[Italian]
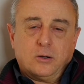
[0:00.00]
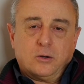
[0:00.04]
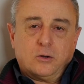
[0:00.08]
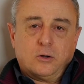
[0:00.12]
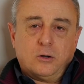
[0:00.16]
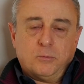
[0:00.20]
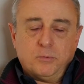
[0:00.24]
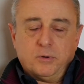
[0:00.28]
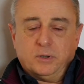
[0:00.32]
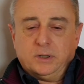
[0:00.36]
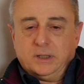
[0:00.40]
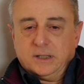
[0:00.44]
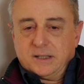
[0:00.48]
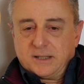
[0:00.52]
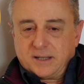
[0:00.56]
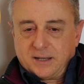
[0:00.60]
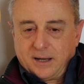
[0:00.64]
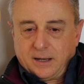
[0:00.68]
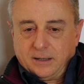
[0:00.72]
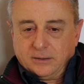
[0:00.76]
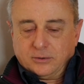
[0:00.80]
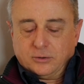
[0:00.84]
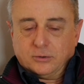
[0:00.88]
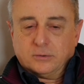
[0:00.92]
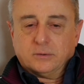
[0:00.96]
Come ho
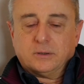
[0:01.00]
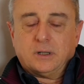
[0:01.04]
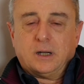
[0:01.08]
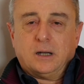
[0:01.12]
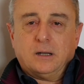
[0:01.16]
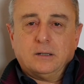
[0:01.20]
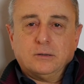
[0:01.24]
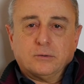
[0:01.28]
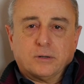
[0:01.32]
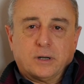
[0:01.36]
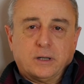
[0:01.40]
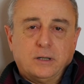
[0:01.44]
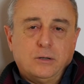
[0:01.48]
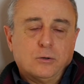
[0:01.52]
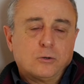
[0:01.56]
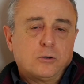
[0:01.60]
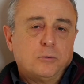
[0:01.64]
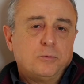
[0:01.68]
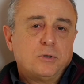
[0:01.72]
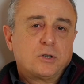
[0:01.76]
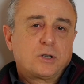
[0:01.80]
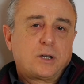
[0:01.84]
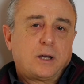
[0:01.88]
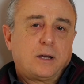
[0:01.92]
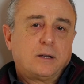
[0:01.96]
iniziato? Allora, io ho
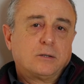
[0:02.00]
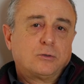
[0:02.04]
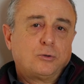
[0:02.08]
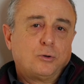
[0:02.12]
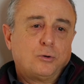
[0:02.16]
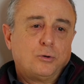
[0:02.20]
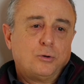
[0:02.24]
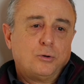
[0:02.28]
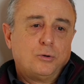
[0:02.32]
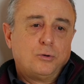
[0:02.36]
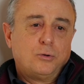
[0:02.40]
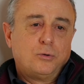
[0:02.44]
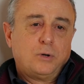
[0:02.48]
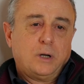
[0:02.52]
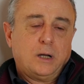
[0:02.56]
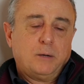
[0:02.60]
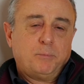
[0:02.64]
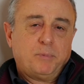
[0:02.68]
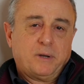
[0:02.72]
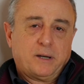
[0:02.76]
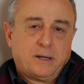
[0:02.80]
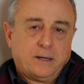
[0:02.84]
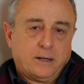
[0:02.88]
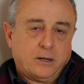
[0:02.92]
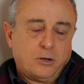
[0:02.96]
cominciato a
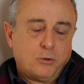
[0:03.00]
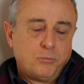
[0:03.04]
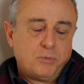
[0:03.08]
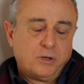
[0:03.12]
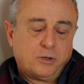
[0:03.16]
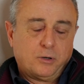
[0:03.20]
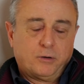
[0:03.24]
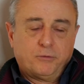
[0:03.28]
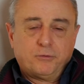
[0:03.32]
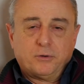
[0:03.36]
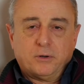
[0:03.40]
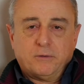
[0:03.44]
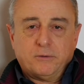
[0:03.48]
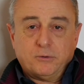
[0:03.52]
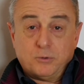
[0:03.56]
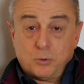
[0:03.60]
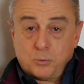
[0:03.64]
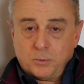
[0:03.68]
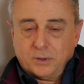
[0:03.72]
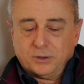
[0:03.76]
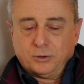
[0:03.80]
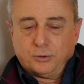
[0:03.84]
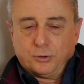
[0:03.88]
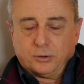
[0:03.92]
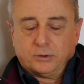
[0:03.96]
parlare con microfono, avevo
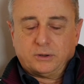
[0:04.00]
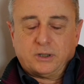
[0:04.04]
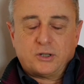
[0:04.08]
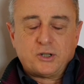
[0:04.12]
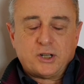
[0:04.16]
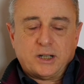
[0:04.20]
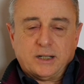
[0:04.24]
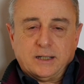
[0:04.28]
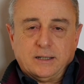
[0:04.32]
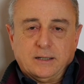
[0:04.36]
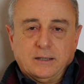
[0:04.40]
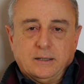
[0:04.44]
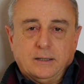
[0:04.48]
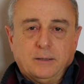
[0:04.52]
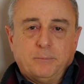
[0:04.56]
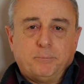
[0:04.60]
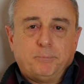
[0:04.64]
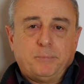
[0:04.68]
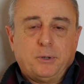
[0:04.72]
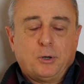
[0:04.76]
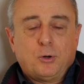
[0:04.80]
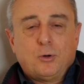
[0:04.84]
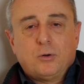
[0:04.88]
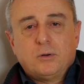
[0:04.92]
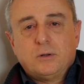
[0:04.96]
14 anni,
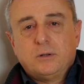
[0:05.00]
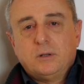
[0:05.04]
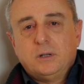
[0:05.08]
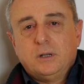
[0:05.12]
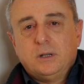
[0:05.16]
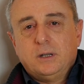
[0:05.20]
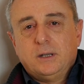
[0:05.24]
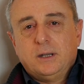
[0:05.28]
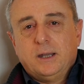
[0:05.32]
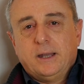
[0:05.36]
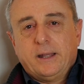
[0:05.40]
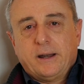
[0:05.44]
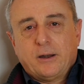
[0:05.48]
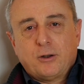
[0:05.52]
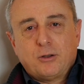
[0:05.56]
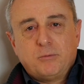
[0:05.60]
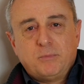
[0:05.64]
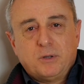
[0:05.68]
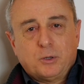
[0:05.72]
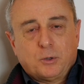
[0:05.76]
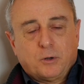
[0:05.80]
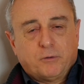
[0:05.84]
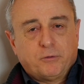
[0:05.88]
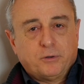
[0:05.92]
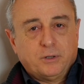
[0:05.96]
però erano i
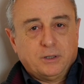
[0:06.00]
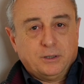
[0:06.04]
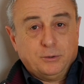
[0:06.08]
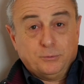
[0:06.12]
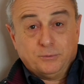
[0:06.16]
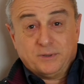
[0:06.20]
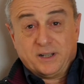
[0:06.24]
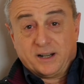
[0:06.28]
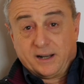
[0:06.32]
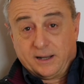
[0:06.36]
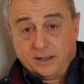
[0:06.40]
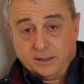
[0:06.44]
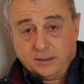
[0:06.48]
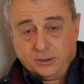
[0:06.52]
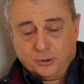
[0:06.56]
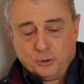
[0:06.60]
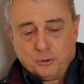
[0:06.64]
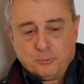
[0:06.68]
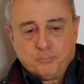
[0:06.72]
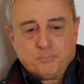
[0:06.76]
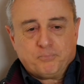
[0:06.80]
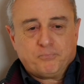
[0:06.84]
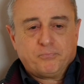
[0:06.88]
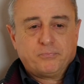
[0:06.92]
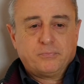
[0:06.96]
microfoni di una
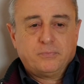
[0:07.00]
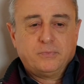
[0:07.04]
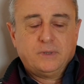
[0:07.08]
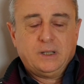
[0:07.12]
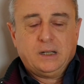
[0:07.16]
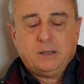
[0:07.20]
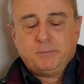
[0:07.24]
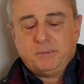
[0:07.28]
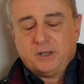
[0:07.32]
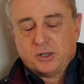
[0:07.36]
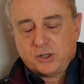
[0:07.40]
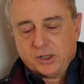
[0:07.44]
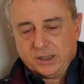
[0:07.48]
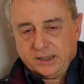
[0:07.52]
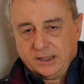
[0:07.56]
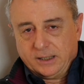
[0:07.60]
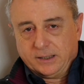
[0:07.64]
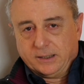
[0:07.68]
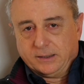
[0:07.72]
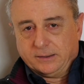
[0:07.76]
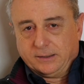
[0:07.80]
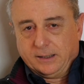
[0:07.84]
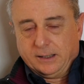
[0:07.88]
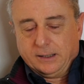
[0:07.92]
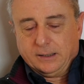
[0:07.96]
radio della mia città
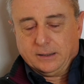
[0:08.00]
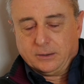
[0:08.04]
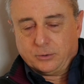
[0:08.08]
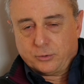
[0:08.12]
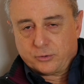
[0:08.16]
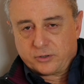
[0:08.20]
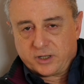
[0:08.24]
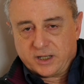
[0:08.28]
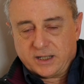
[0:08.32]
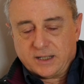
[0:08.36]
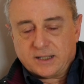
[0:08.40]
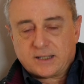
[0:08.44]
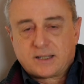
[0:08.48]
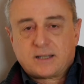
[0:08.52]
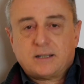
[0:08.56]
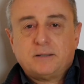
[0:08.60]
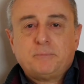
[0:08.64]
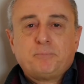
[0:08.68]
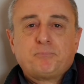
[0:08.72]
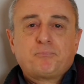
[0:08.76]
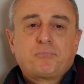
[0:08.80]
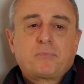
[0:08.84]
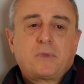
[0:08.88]
natale, Cosenza.